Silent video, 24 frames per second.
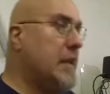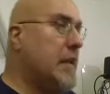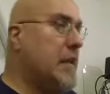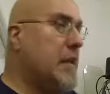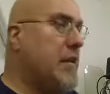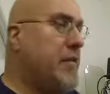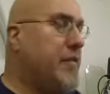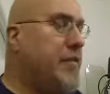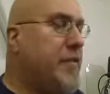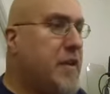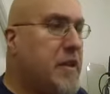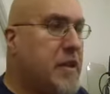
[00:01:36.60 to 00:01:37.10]

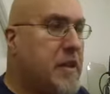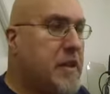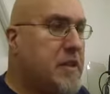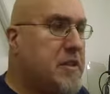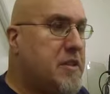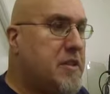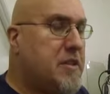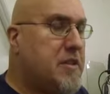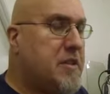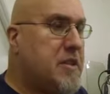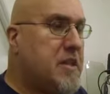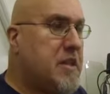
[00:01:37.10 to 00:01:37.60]

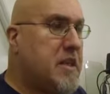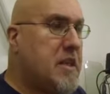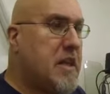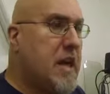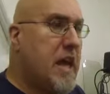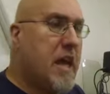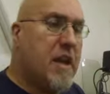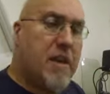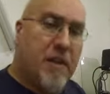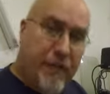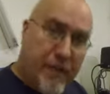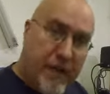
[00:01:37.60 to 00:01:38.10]
wird die
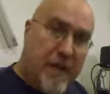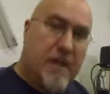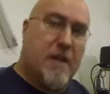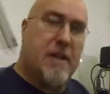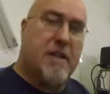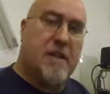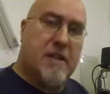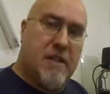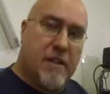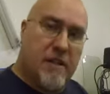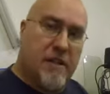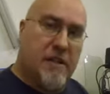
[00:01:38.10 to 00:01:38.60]

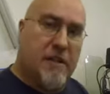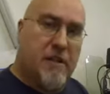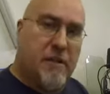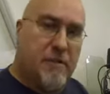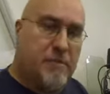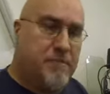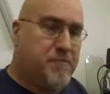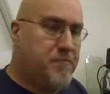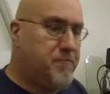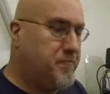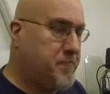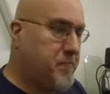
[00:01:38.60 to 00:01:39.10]
NFL
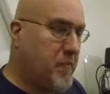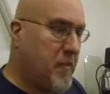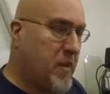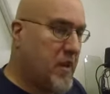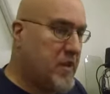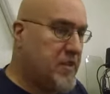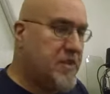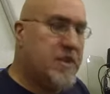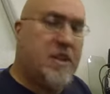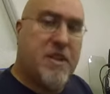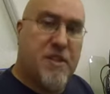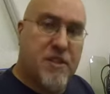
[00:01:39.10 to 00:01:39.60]
ähm,
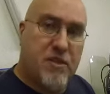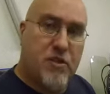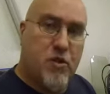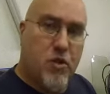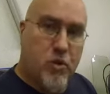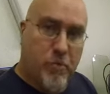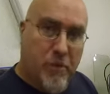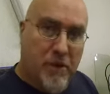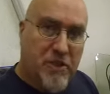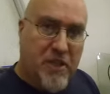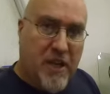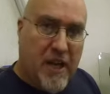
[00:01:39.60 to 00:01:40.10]
Season
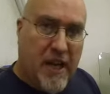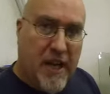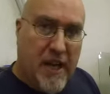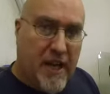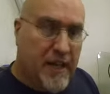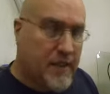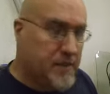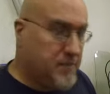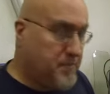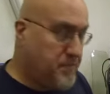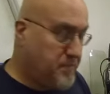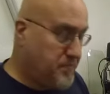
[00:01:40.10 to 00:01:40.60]

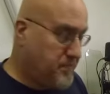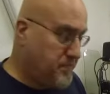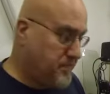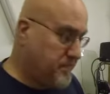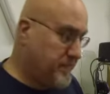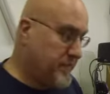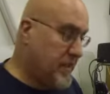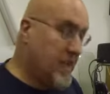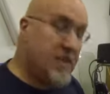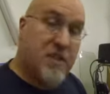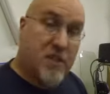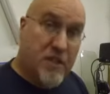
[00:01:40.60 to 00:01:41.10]
übertragen.
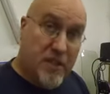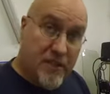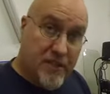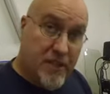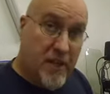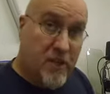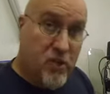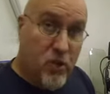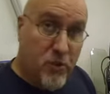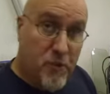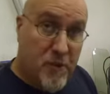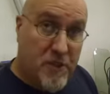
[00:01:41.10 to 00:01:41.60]
Das
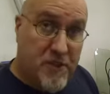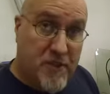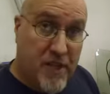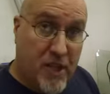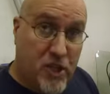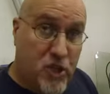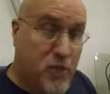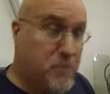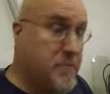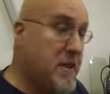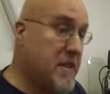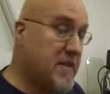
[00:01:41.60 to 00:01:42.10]
Interessante übrigens, deren
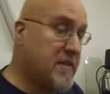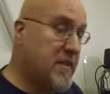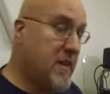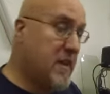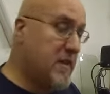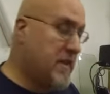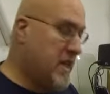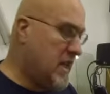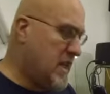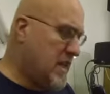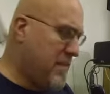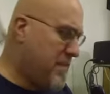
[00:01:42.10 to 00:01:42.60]

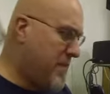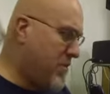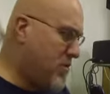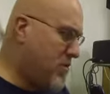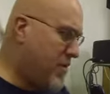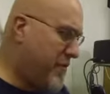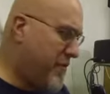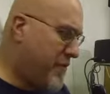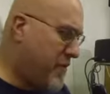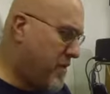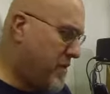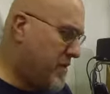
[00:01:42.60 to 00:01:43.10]
Spielzeit geht immer nur
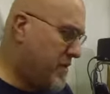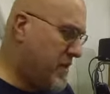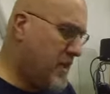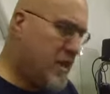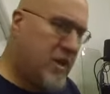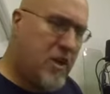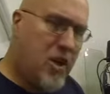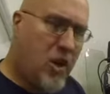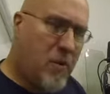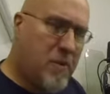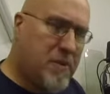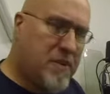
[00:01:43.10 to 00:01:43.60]
von, ich
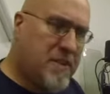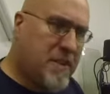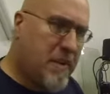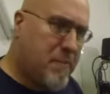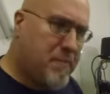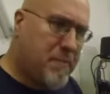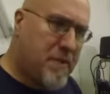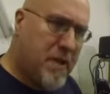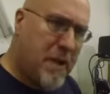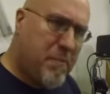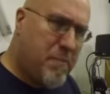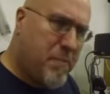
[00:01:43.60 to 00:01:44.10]
glaube,
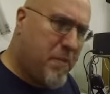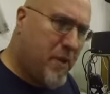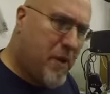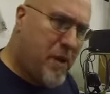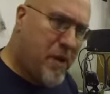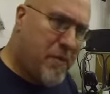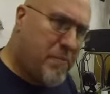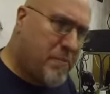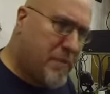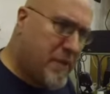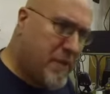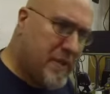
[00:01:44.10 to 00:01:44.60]

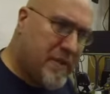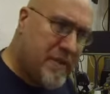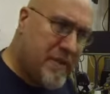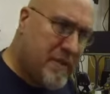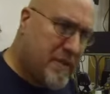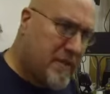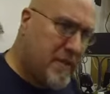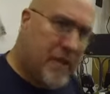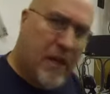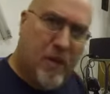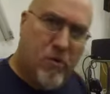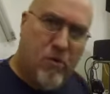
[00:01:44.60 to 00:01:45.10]
September bis
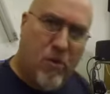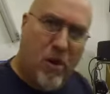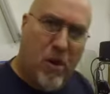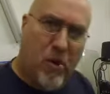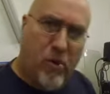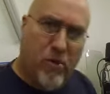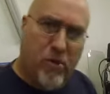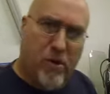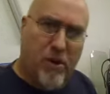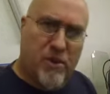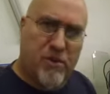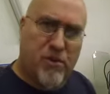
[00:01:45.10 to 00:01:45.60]
Januar
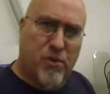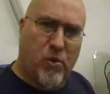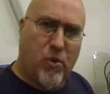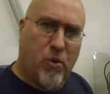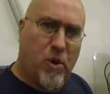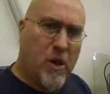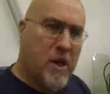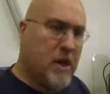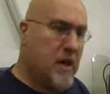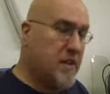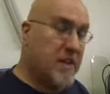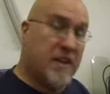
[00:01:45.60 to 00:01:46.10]
oder so.
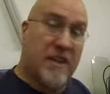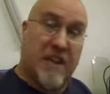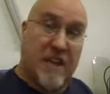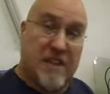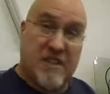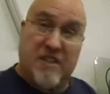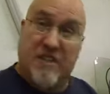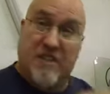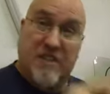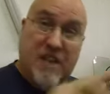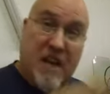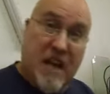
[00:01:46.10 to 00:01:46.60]
Den
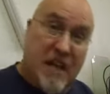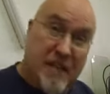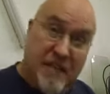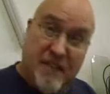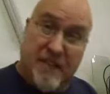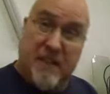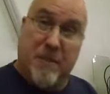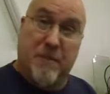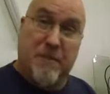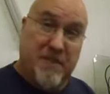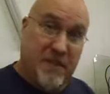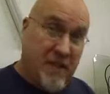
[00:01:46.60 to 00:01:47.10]
Rest des Jahres
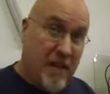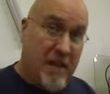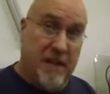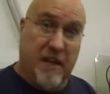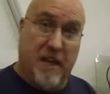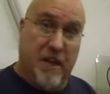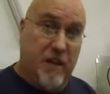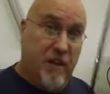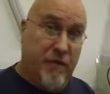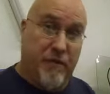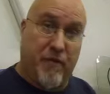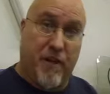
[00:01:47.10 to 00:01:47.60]
gibt es
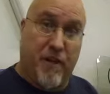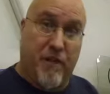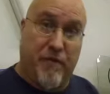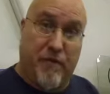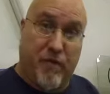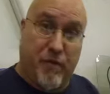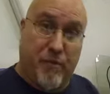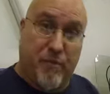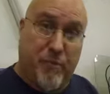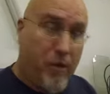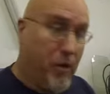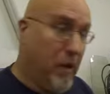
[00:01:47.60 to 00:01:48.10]
keinen
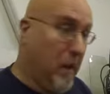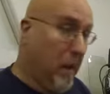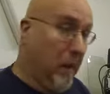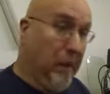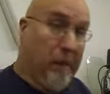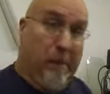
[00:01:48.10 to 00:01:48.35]
NFL-Football.